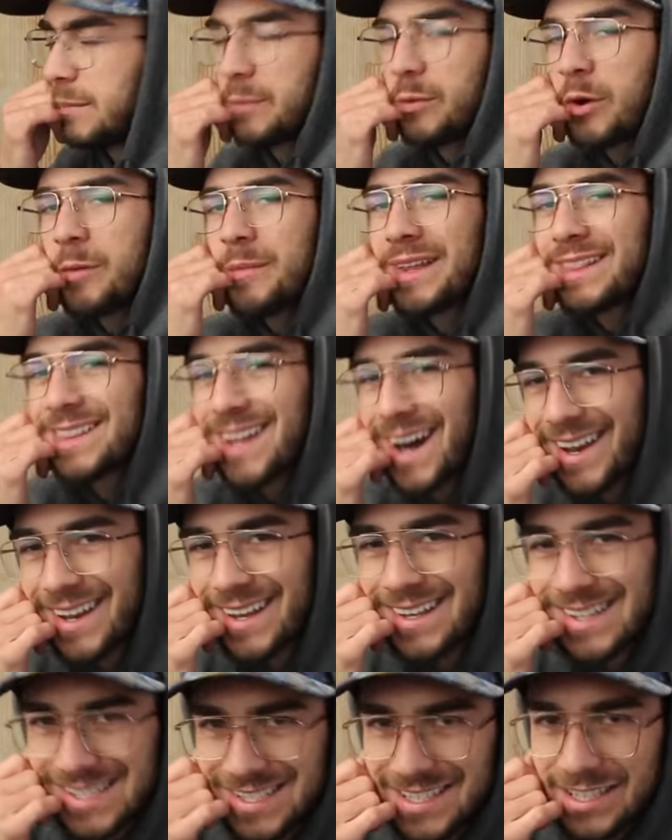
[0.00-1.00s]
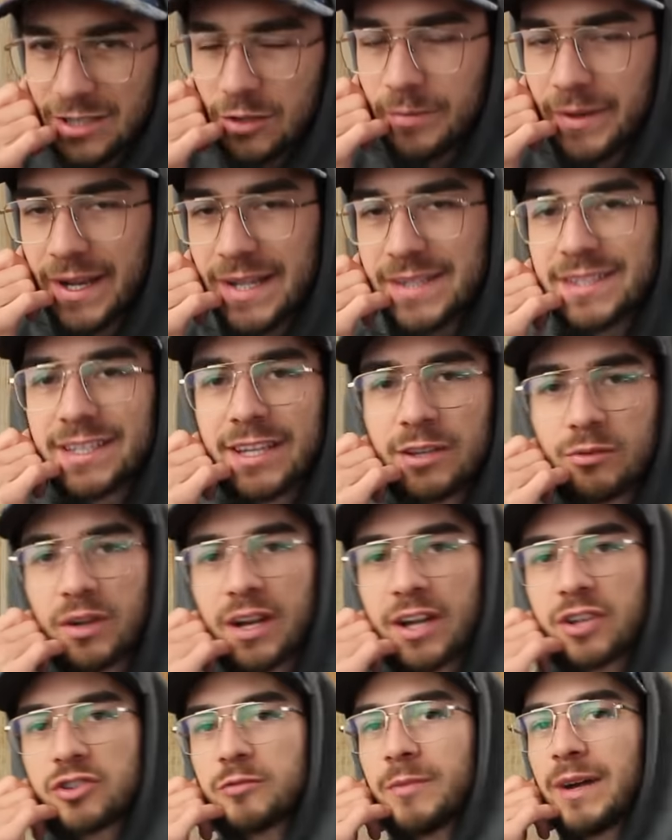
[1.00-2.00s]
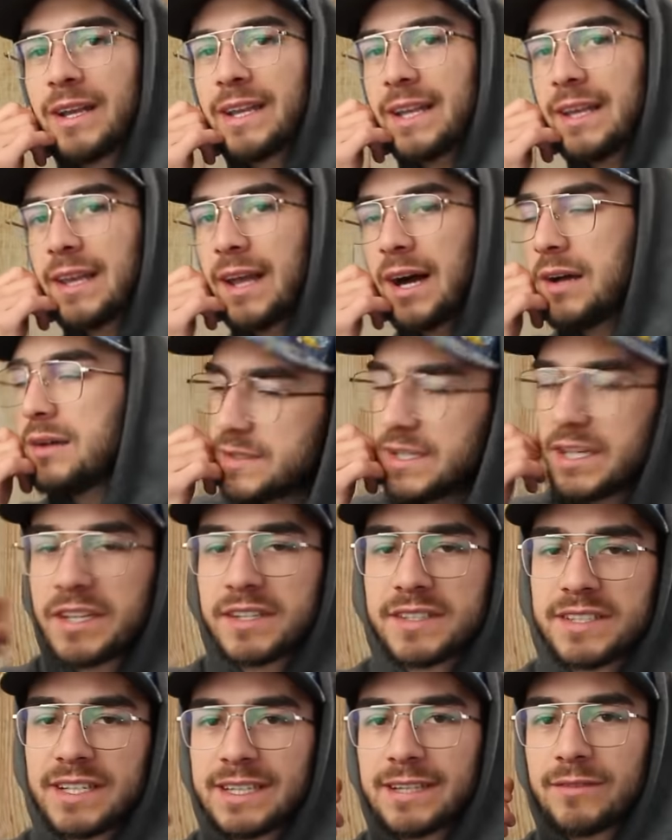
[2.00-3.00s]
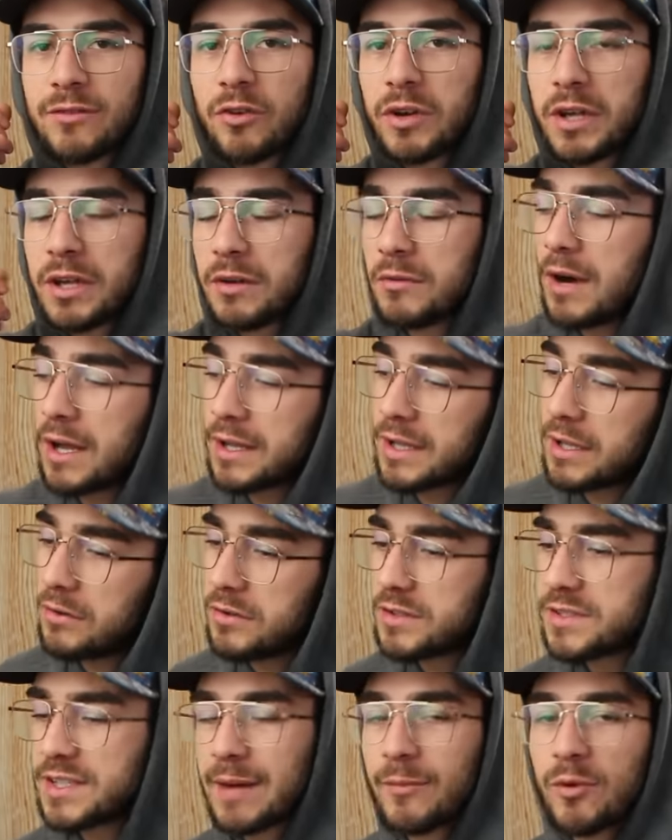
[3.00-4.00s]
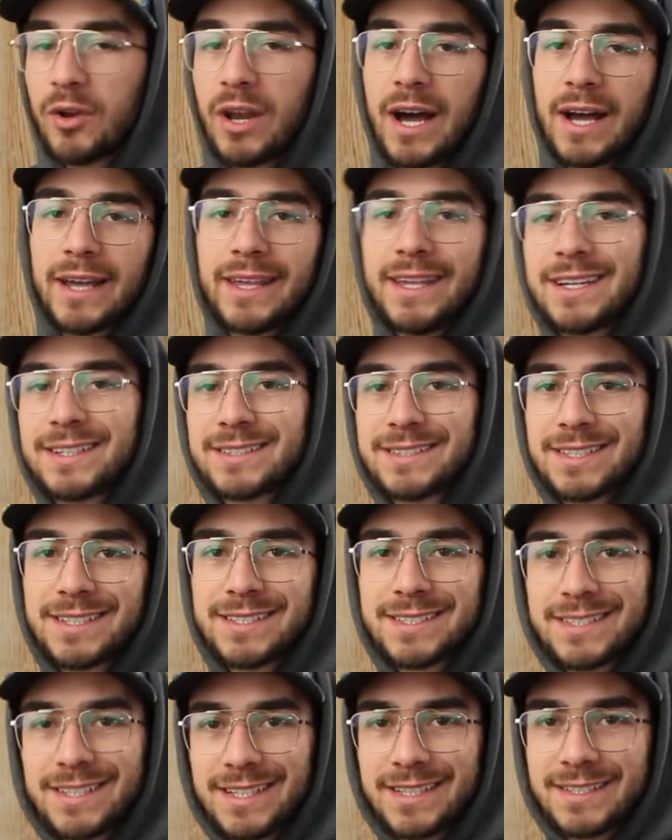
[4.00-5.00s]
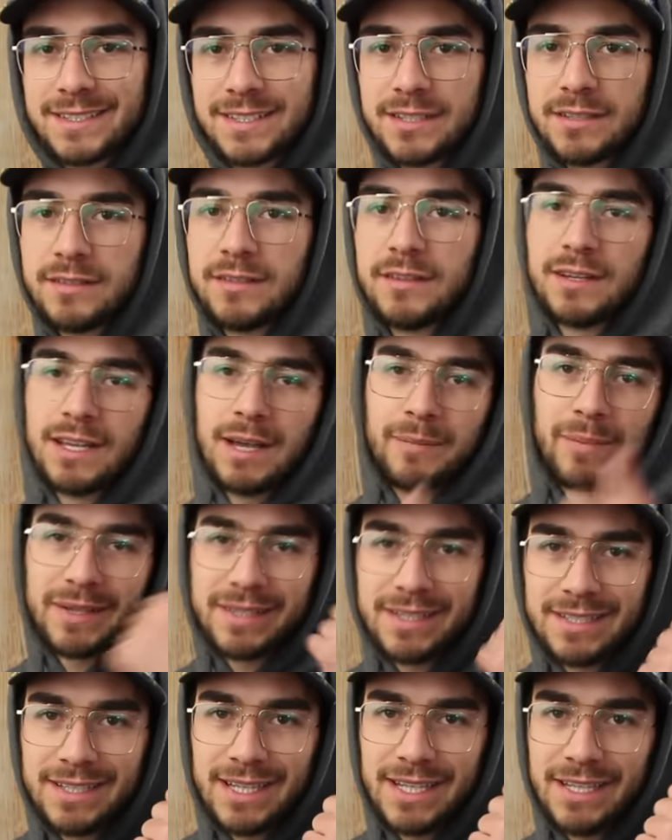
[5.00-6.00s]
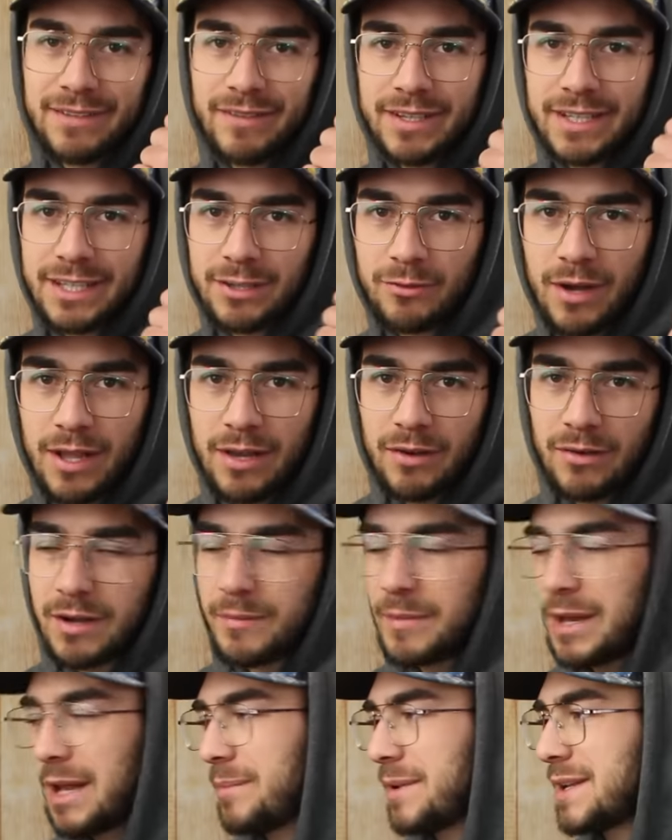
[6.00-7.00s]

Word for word: mi puoi mandare il listino prezzi dei tuoi calciobalilla? Sì, chi siete voi? Guarda, noi siamo la XXX, la partita IVA di quello che me l'ha